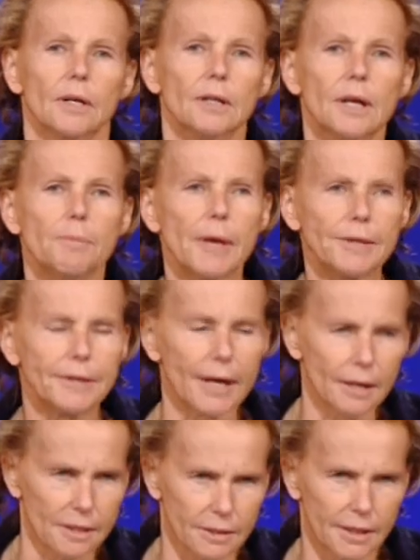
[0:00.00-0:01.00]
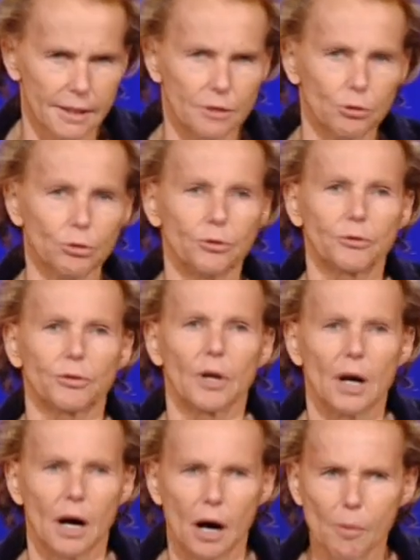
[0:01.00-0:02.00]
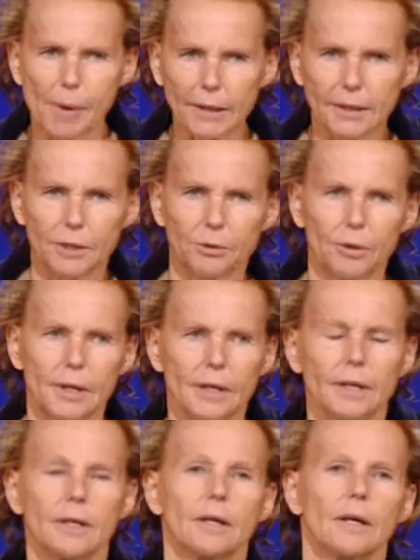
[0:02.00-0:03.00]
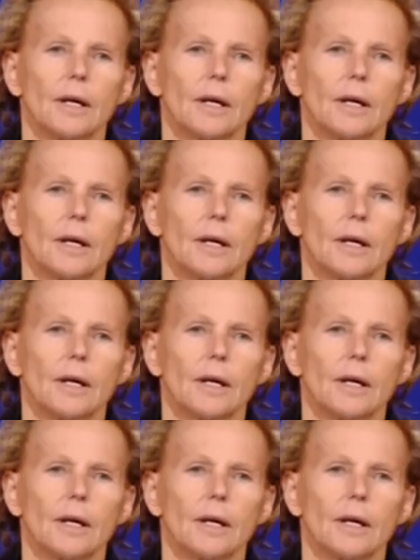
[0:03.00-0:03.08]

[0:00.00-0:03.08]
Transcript: les médias, qui écoute en particulier